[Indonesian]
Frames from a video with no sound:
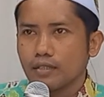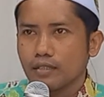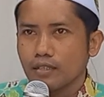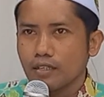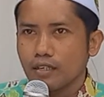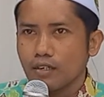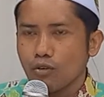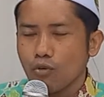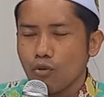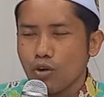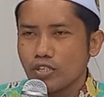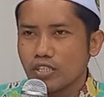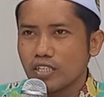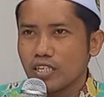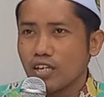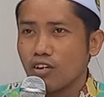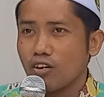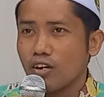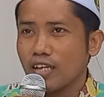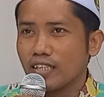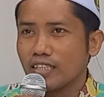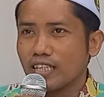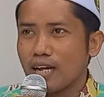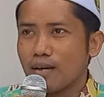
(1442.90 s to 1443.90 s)
keruas
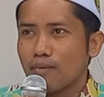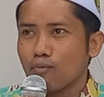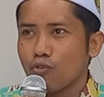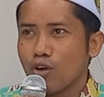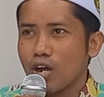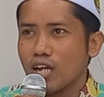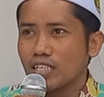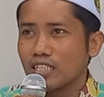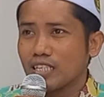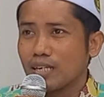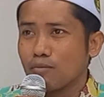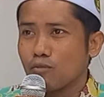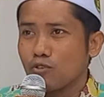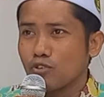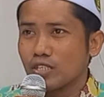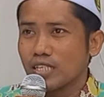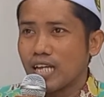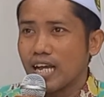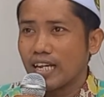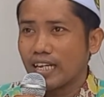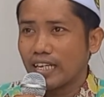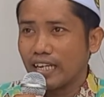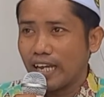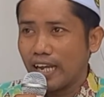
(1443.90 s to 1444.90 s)
oleh ta puasa mun
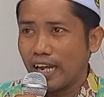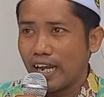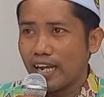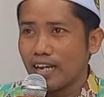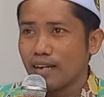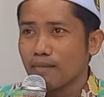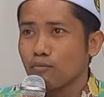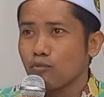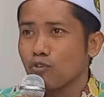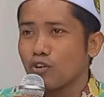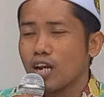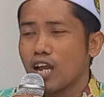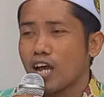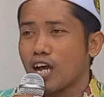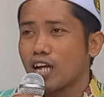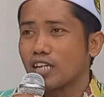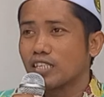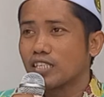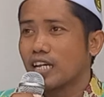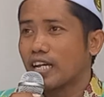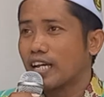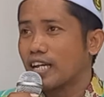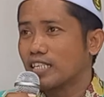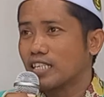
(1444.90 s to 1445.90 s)
sake, mun
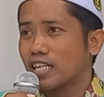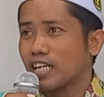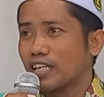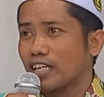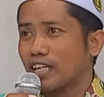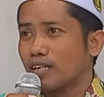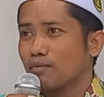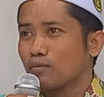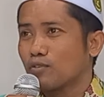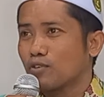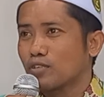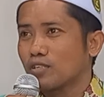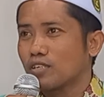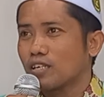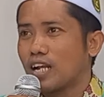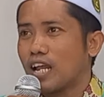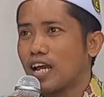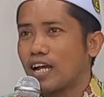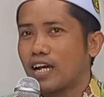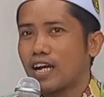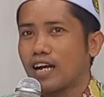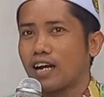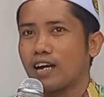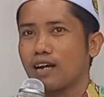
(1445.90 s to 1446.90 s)
lakar sake sake, mun
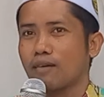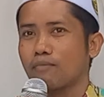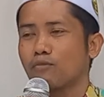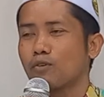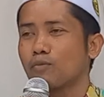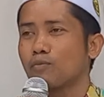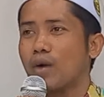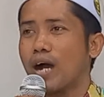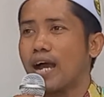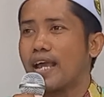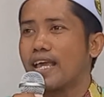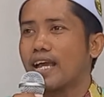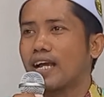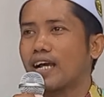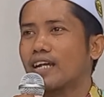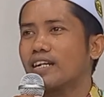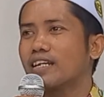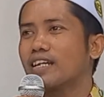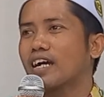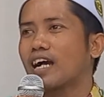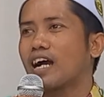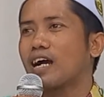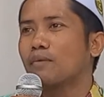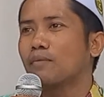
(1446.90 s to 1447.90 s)
lakar
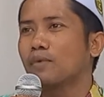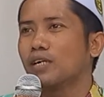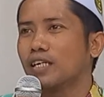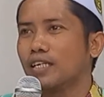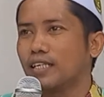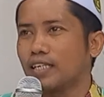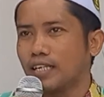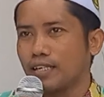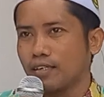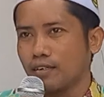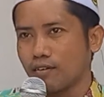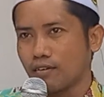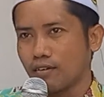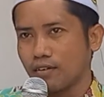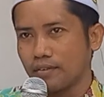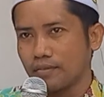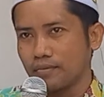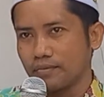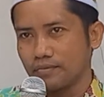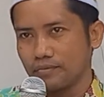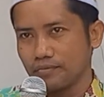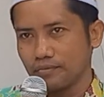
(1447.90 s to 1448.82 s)
membahayakan dak kabeh nah orang.